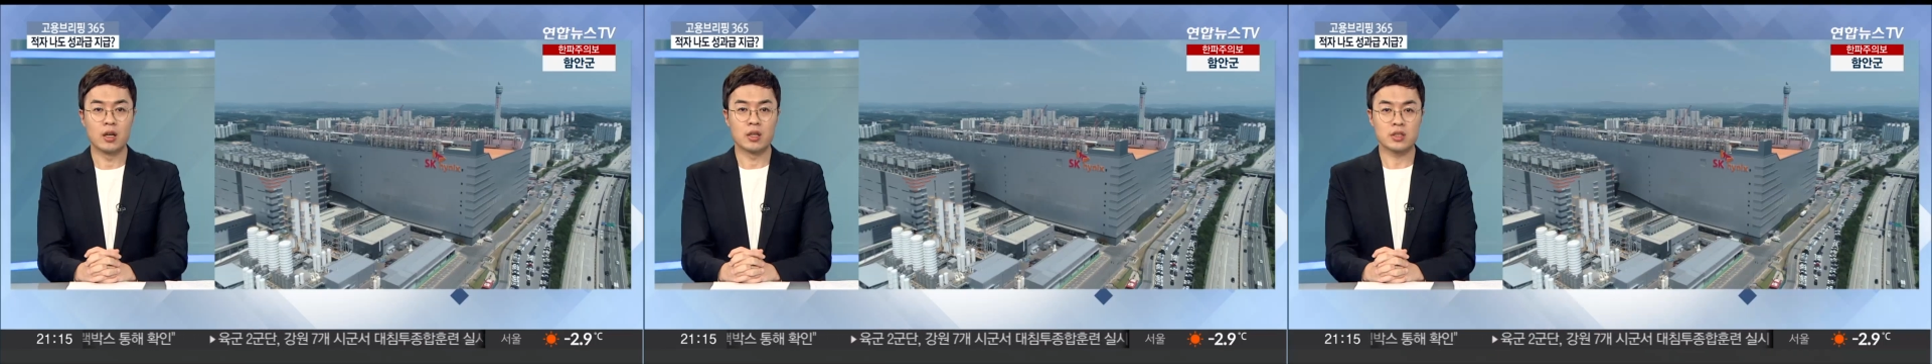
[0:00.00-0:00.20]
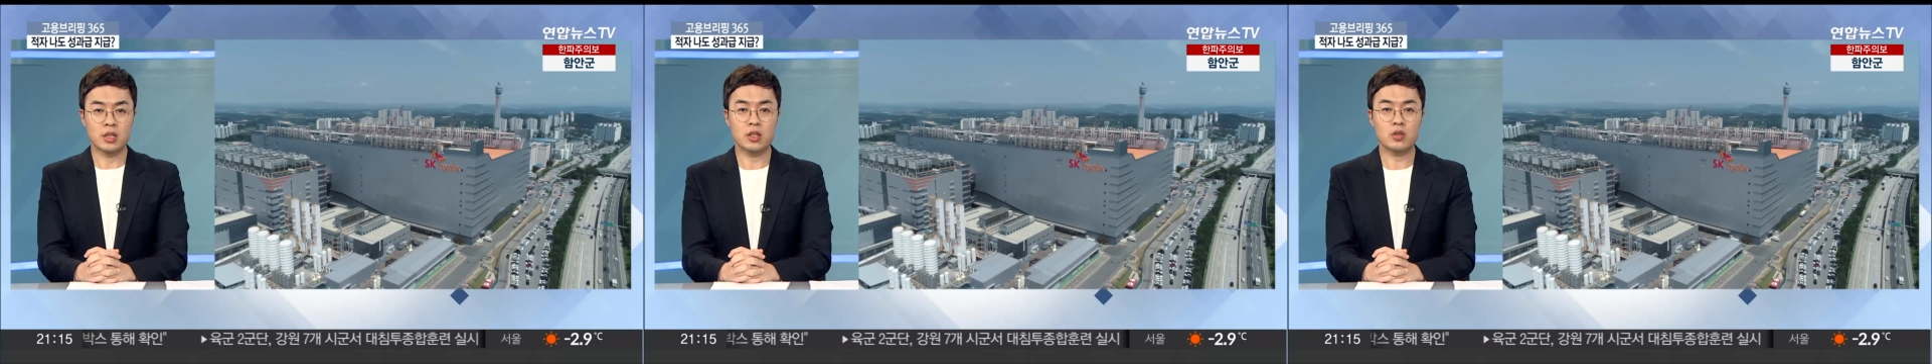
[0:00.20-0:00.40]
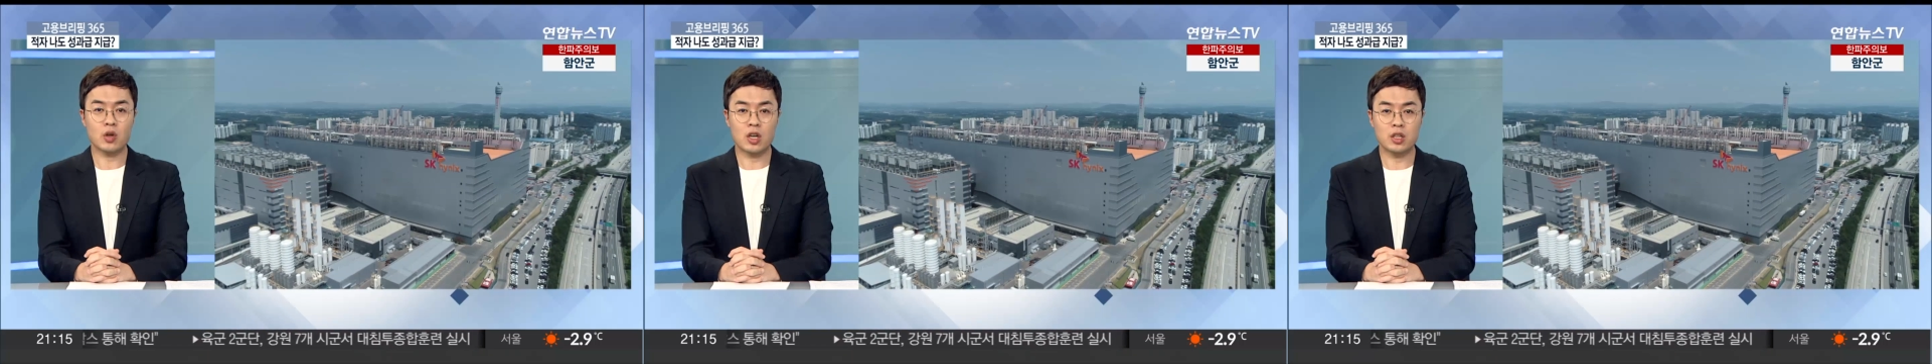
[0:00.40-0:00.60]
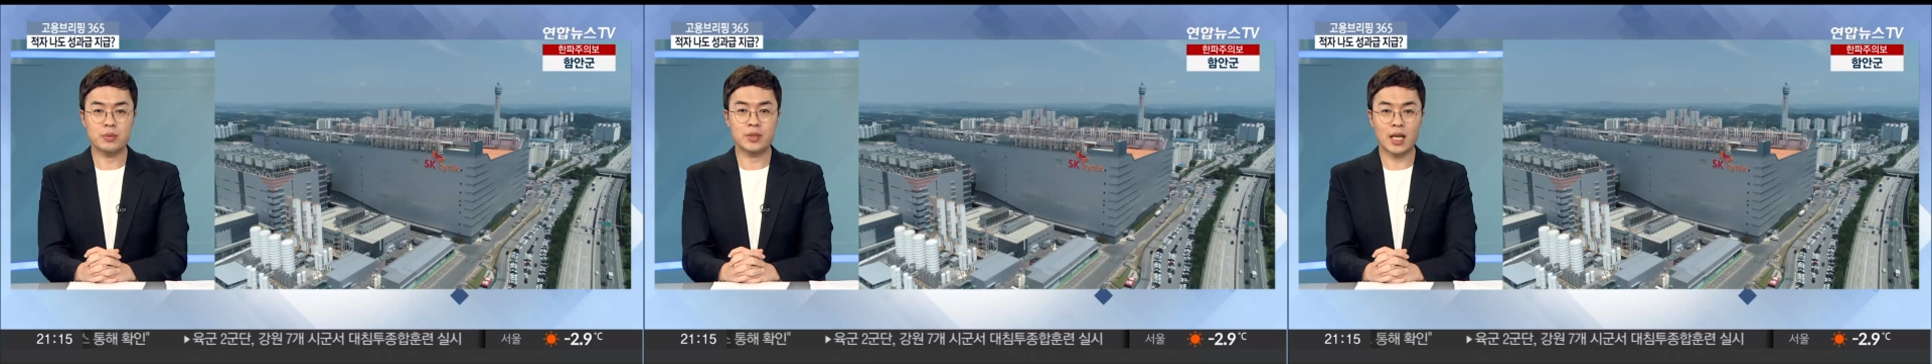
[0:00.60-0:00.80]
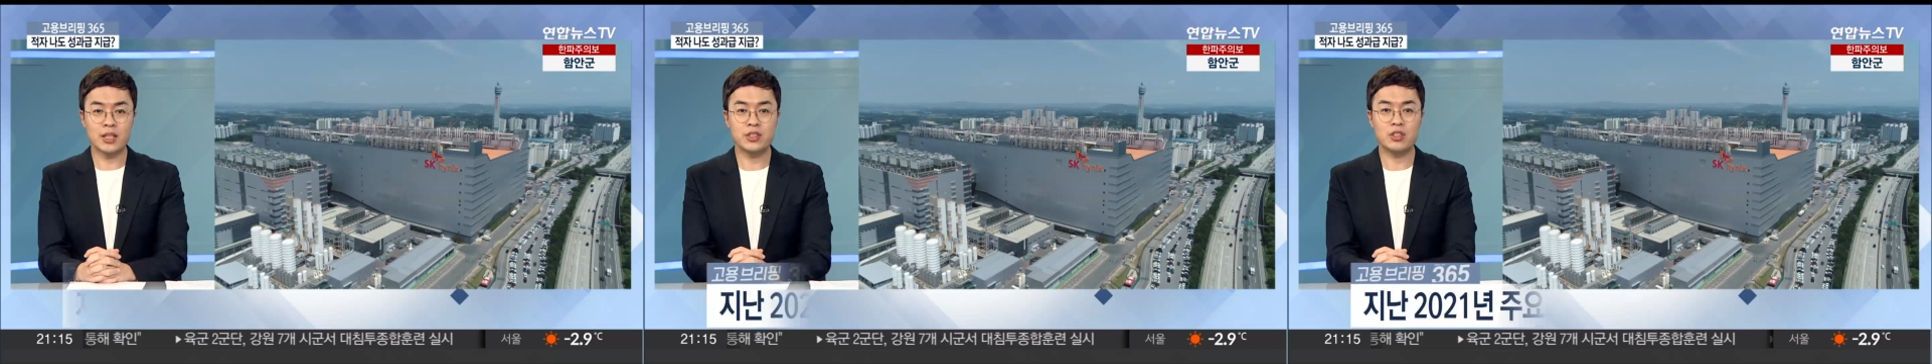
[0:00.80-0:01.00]
성과급
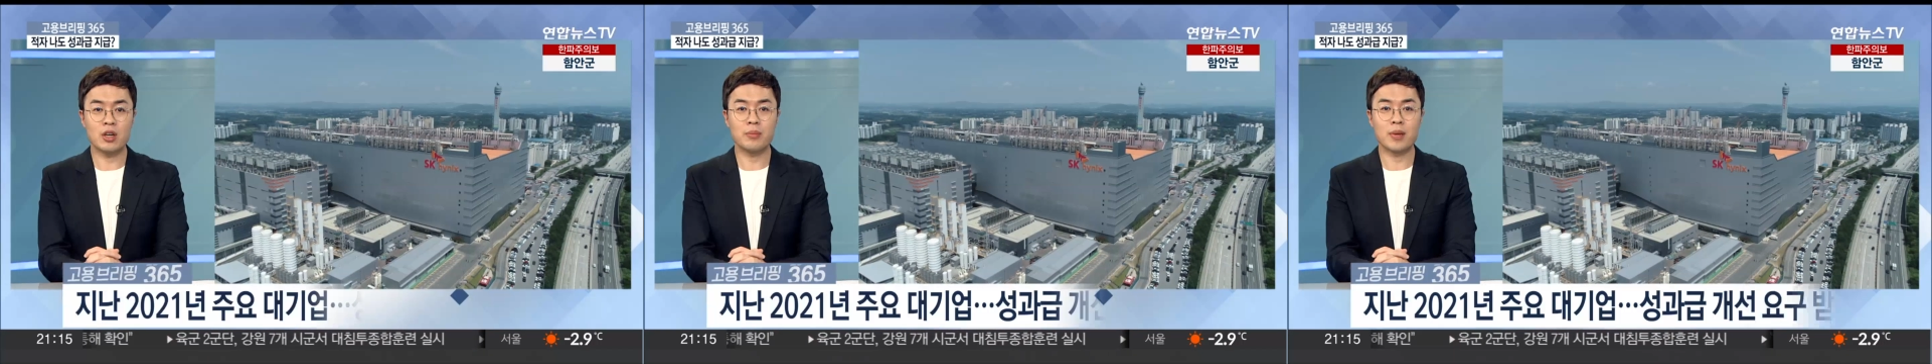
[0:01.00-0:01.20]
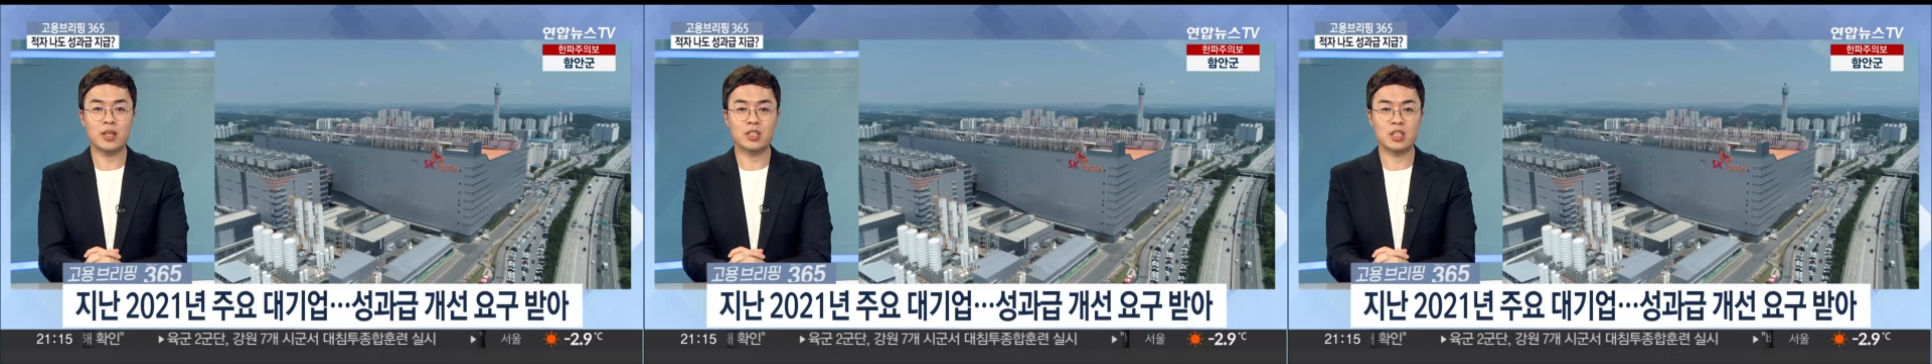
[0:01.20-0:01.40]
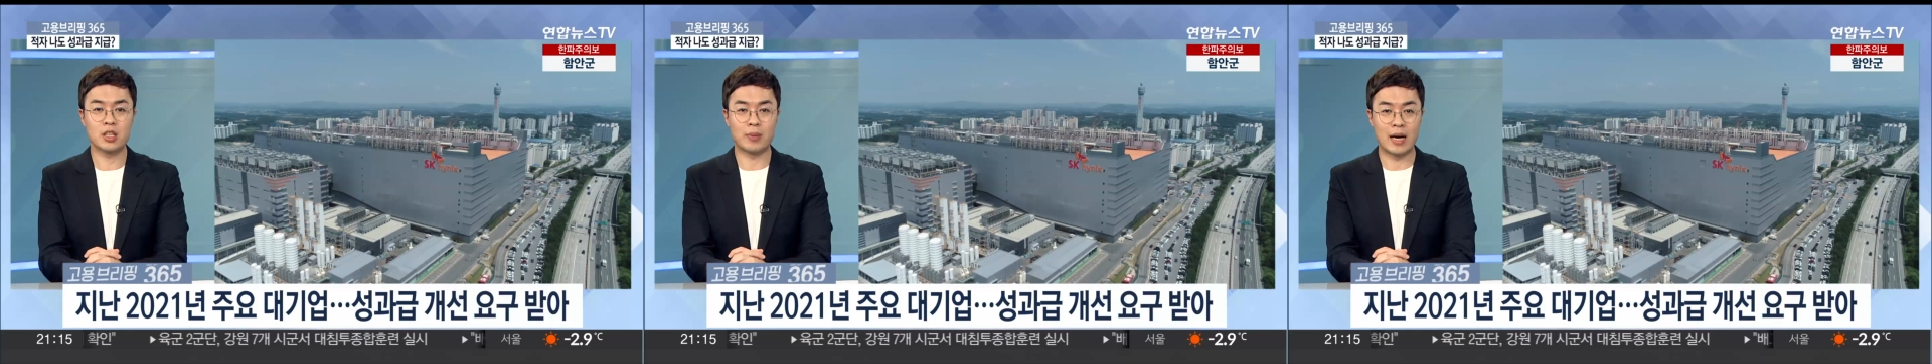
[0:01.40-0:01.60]
산정 방식을